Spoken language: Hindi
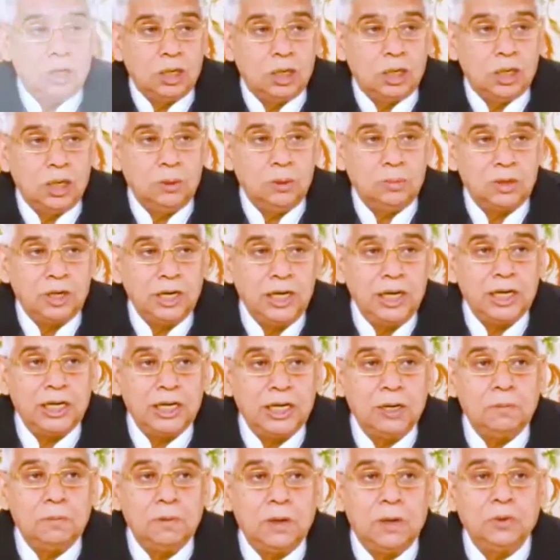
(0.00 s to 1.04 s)
अब
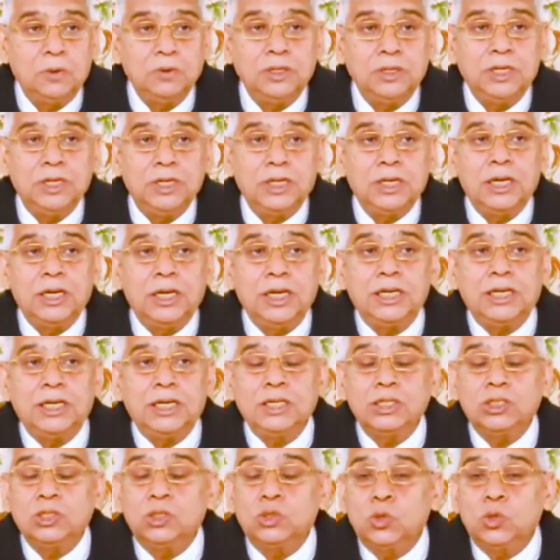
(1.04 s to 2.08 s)
कहने का भाव ये है
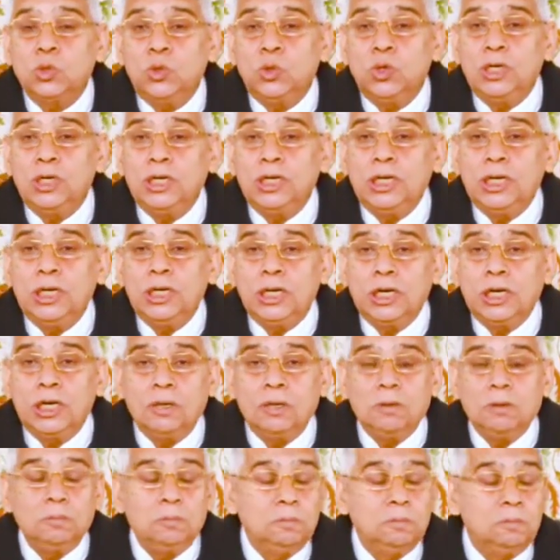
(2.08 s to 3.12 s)
कि जो
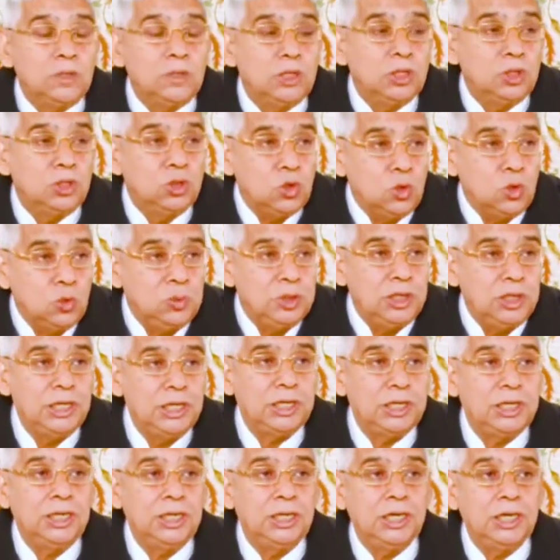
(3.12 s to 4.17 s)
लीला वेदों में
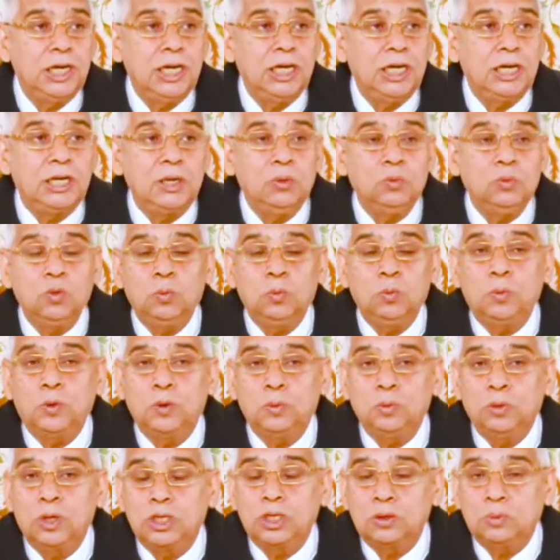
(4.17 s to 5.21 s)
लिखी है कि वो
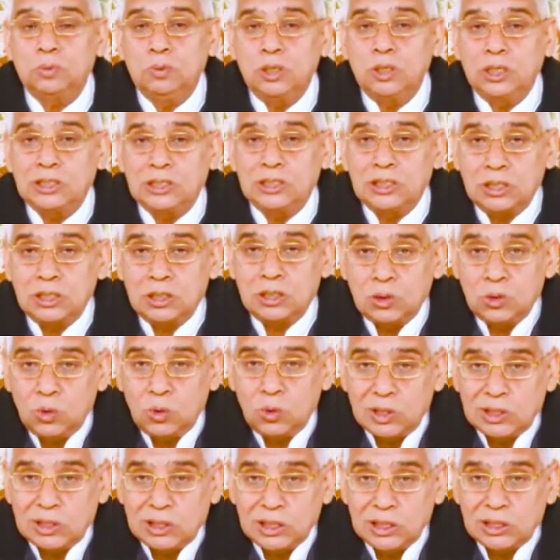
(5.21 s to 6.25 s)
परमात्मा
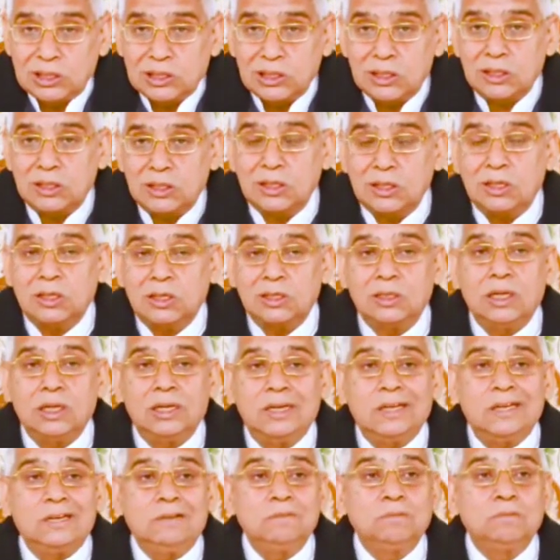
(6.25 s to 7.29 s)
सतलोक से चलकर आता
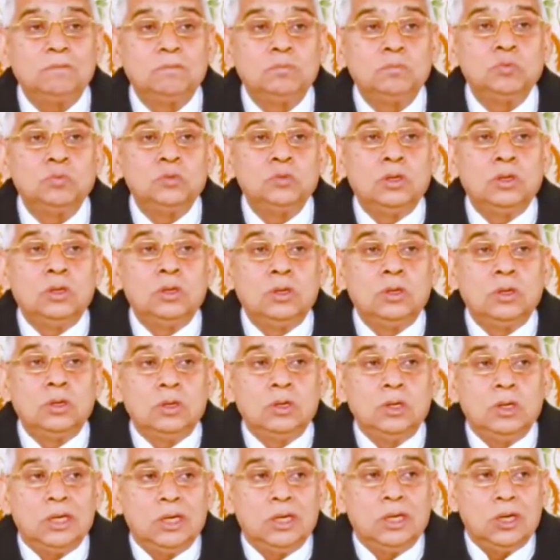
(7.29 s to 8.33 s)
है
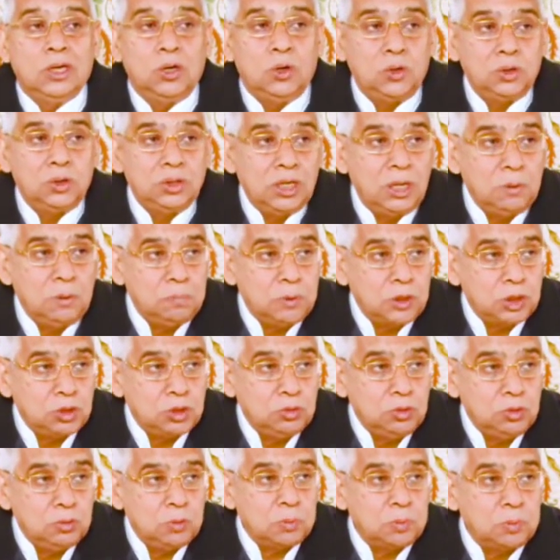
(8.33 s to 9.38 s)
और यहाँ
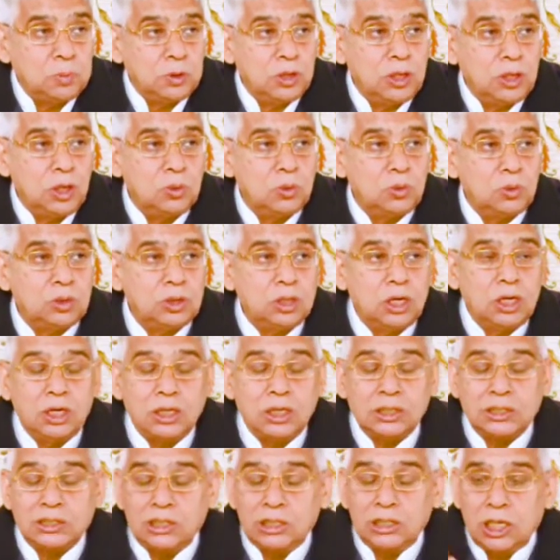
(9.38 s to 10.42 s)
पृथ्वी पर प्रकट होता
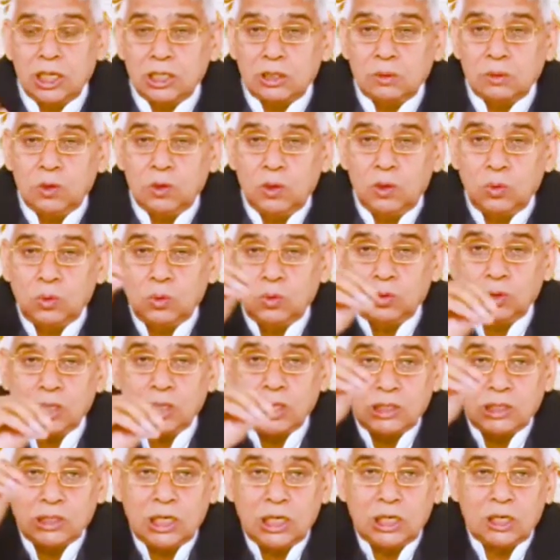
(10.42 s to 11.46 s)
है अच्छी आत्माओं को
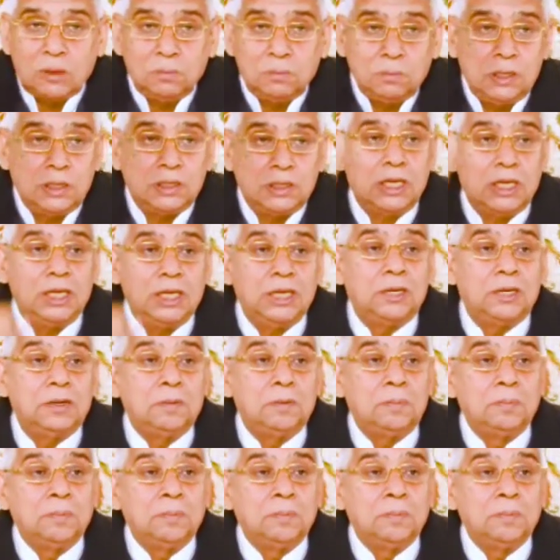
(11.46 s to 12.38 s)
जा जाकर मिलता है